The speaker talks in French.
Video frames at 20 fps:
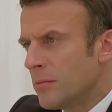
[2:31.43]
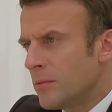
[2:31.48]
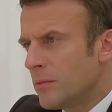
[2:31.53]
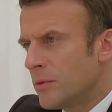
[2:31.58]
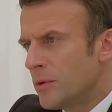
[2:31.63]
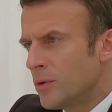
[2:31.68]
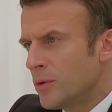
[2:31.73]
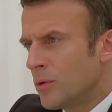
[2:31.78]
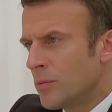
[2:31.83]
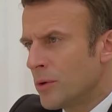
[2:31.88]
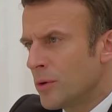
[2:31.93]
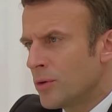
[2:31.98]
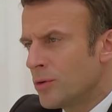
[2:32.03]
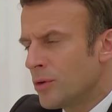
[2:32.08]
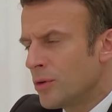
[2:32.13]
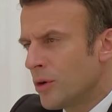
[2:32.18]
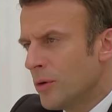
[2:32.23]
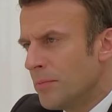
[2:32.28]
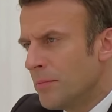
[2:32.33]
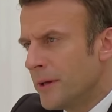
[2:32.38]
c'était mon plus
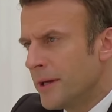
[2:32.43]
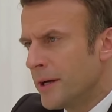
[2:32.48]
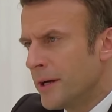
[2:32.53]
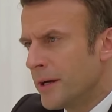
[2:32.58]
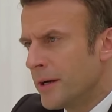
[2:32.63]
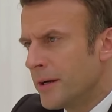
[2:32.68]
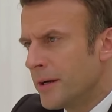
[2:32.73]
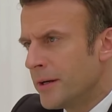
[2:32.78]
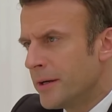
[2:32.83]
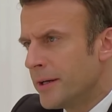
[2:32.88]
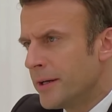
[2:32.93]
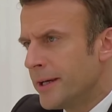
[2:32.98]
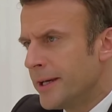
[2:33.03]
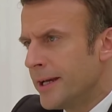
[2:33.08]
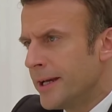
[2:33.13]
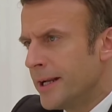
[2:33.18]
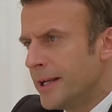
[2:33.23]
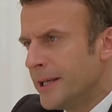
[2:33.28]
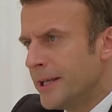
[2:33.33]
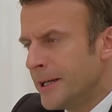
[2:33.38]
grand défaut. Et
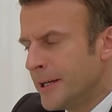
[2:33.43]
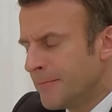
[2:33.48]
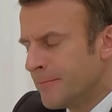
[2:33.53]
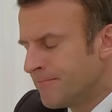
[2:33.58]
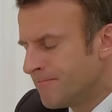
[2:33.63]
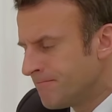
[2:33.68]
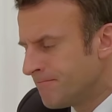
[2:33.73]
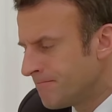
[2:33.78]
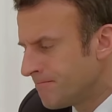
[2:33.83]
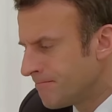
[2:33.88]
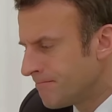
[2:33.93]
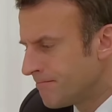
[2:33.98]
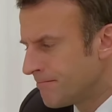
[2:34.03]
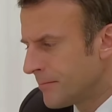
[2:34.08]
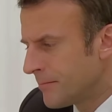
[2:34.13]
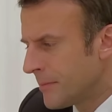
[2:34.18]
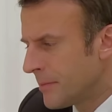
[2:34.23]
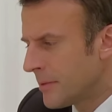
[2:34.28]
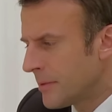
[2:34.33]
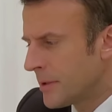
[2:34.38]
la qualité,
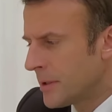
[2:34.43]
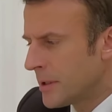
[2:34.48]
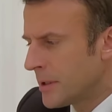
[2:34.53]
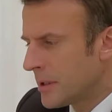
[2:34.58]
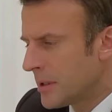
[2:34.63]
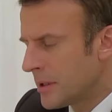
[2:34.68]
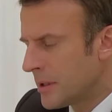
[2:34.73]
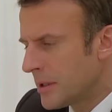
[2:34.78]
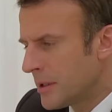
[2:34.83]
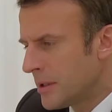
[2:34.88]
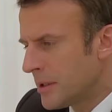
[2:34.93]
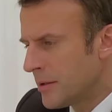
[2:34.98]
je vais vous